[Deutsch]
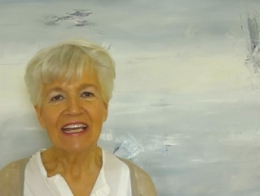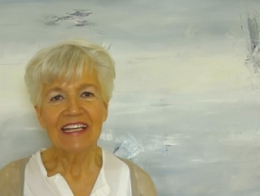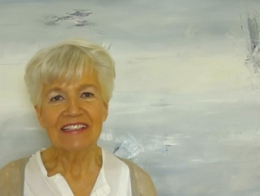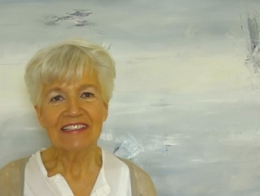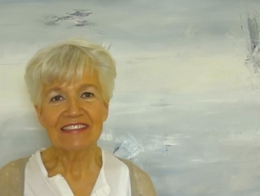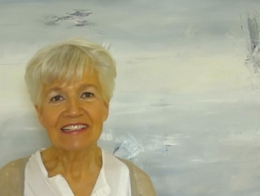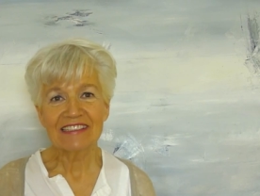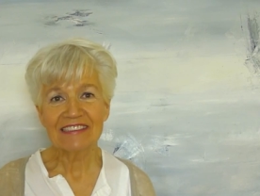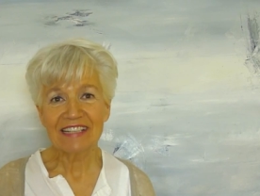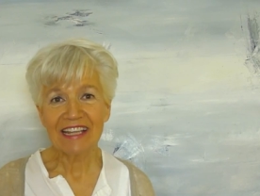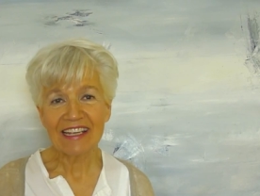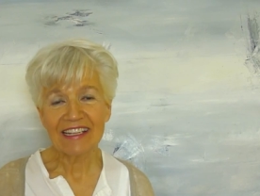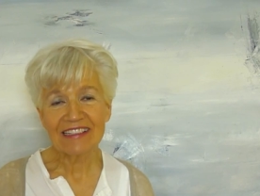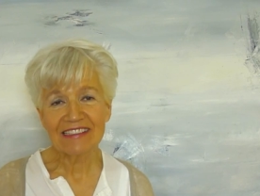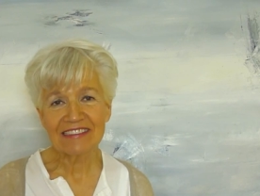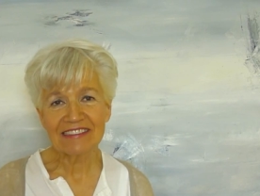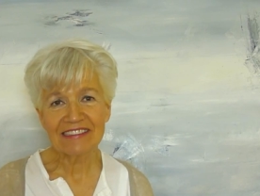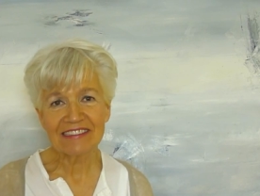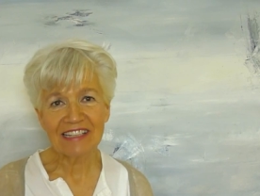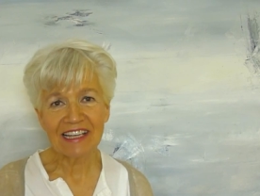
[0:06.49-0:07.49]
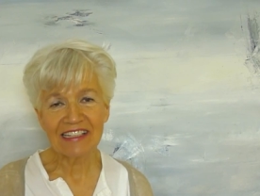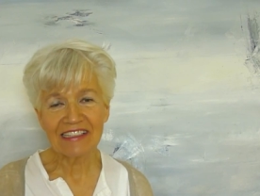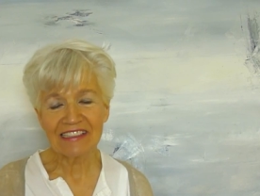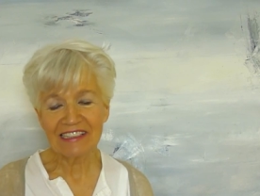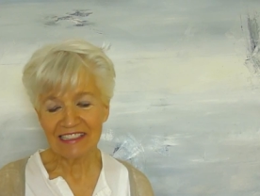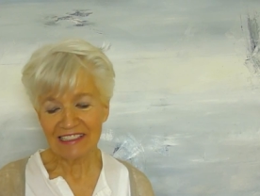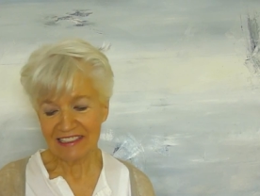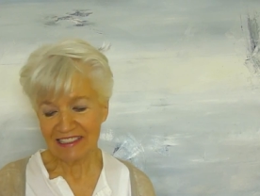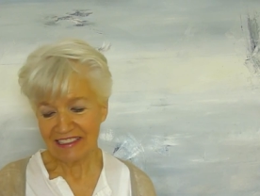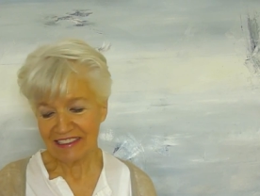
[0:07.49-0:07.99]
Dieser Text ist
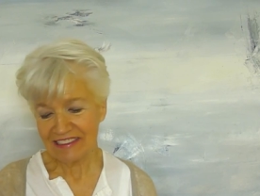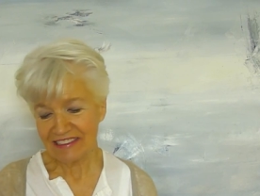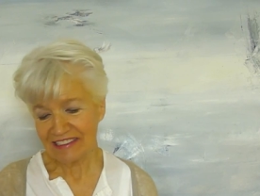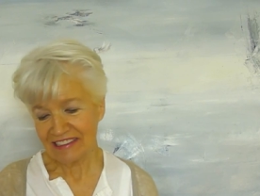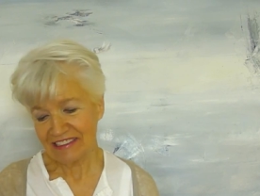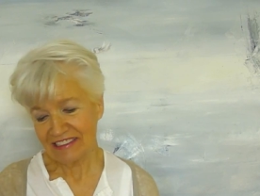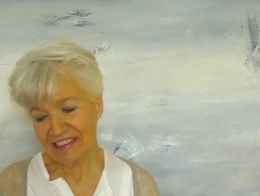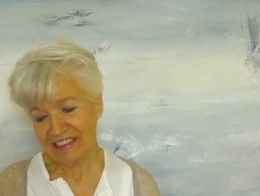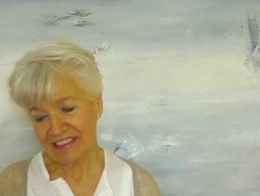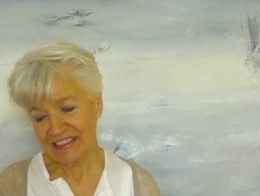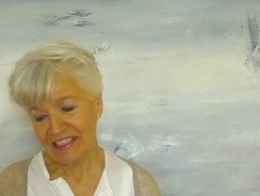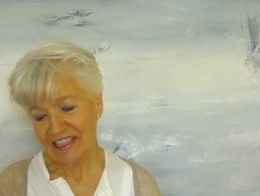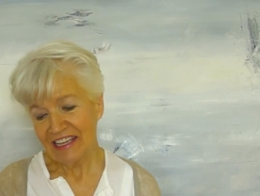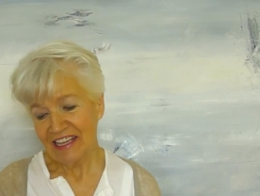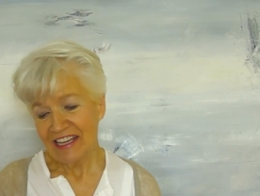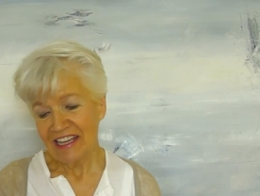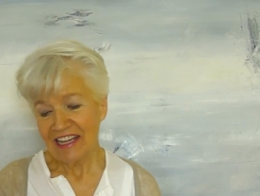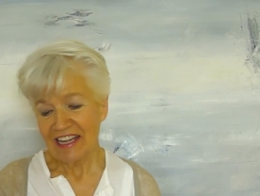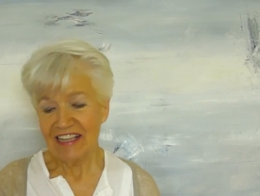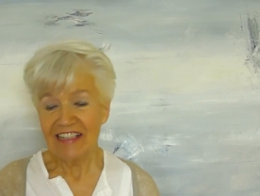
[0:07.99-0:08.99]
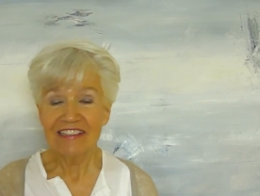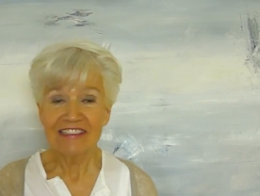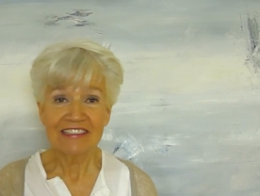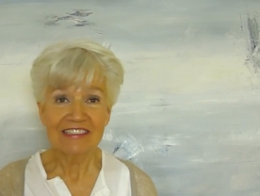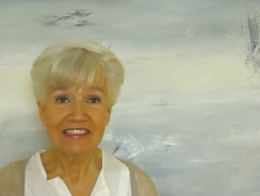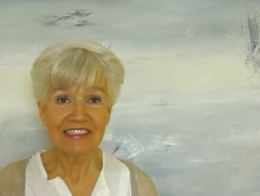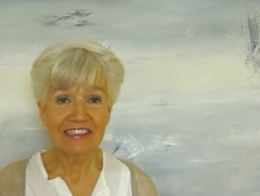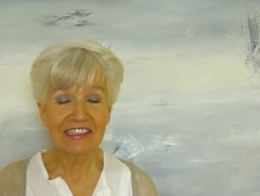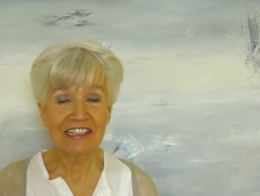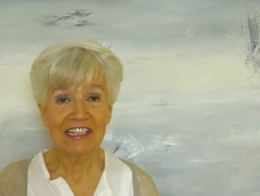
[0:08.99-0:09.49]
angelehnt an ein
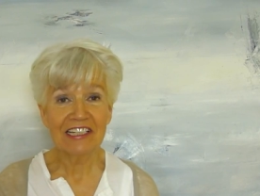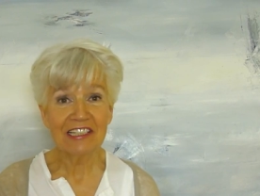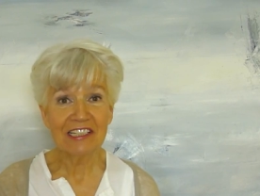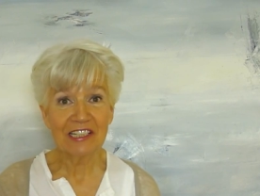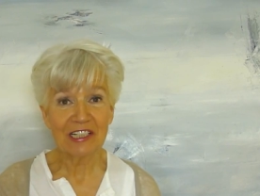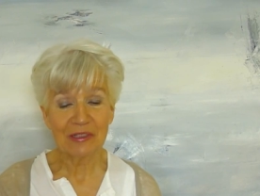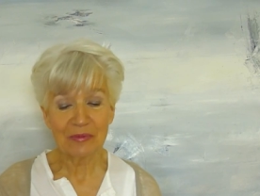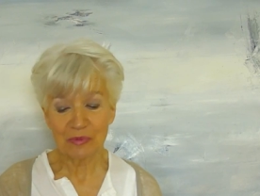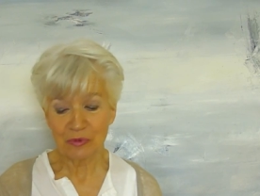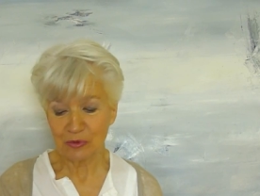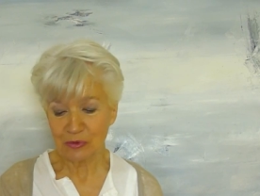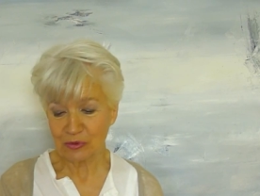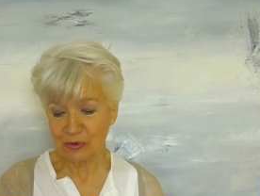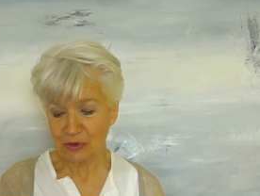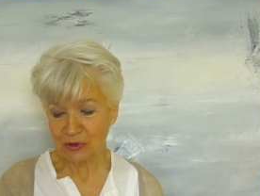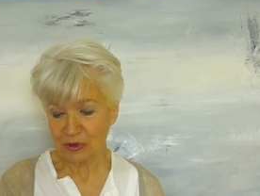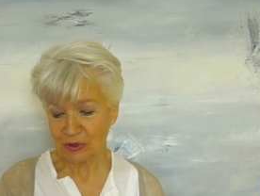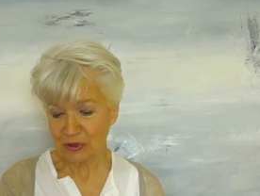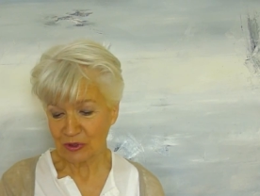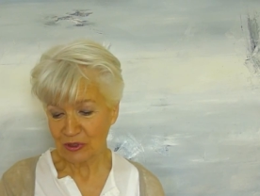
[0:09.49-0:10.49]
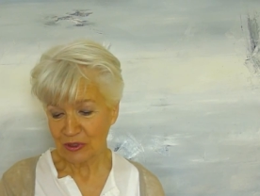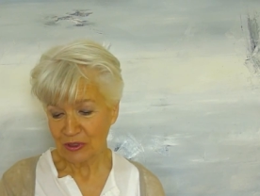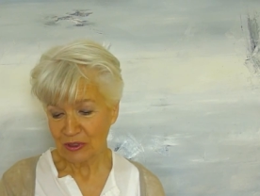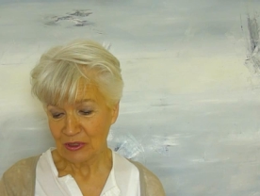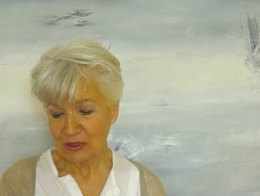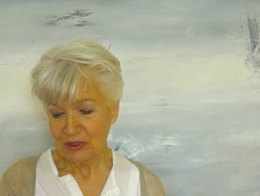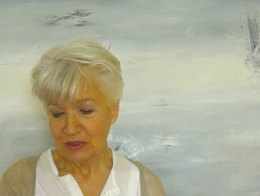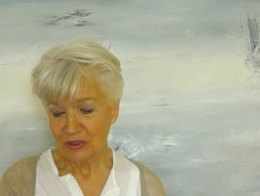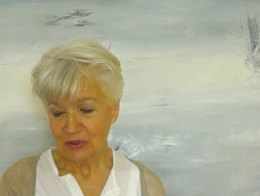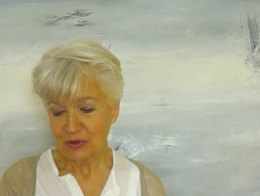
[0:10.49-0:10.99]
altes Kinderbuch.
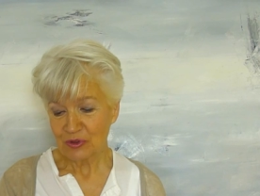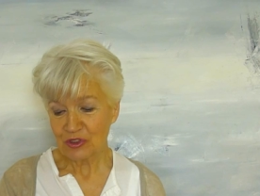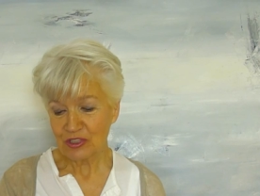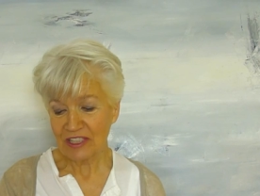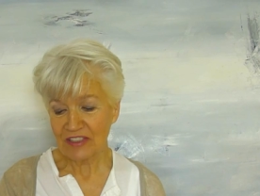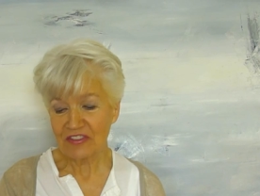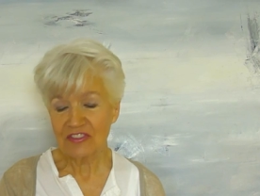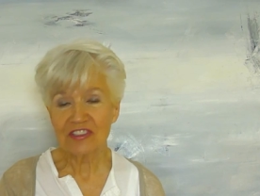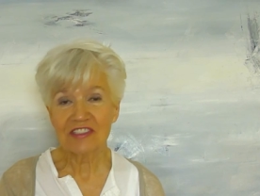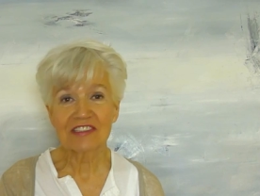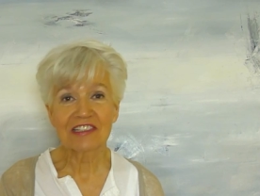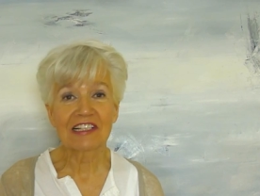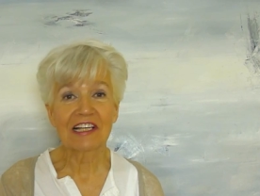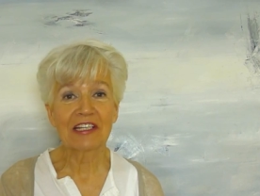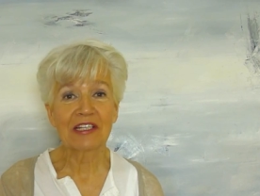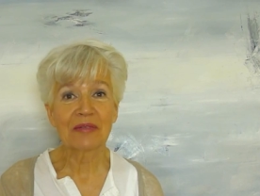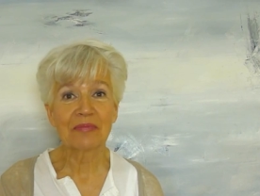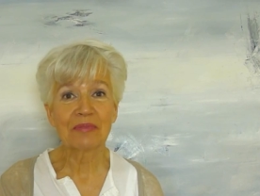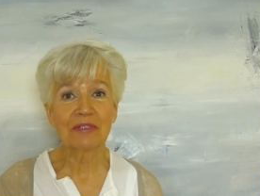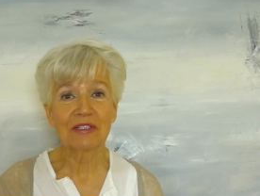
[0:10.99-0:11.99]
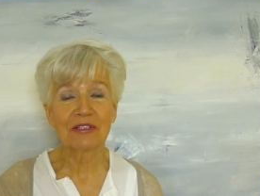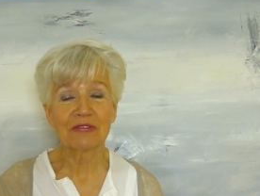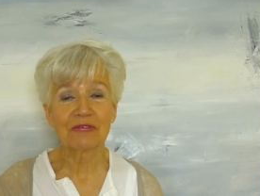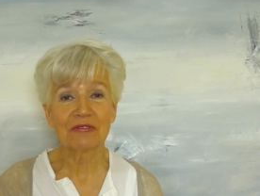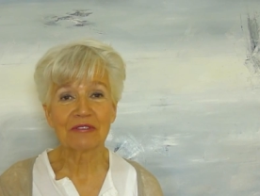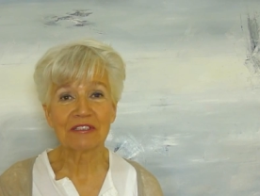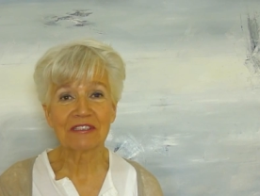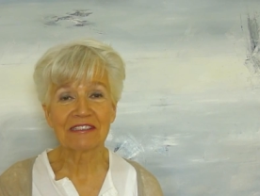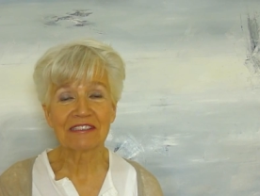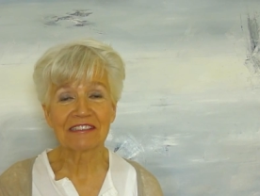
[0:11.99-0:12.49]
Du schaffst es, kleiner
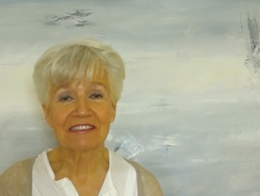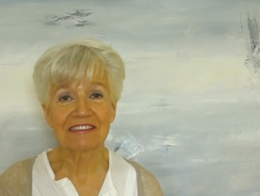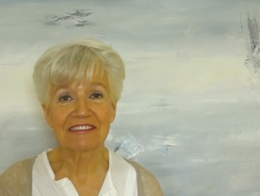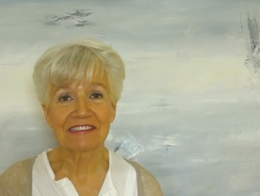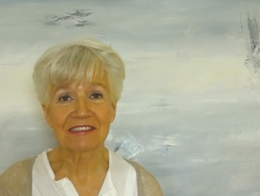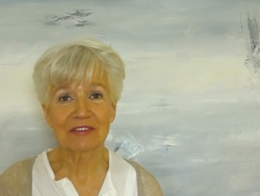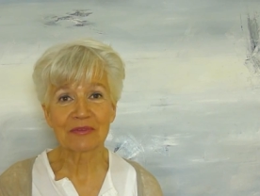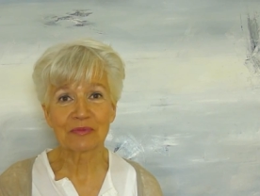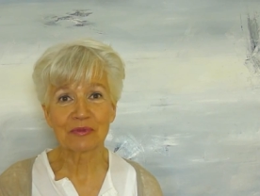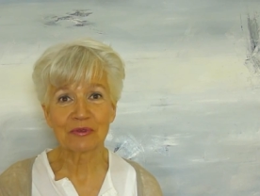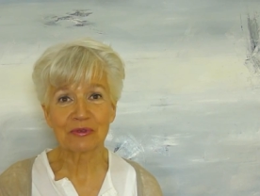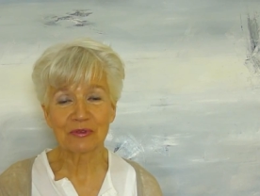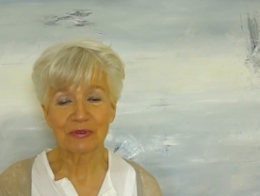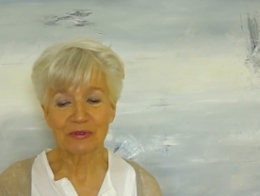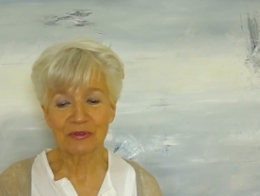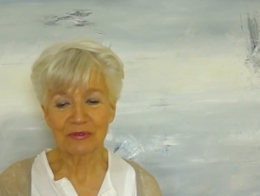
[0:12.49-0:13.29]
Pinguin, heißt das Buch.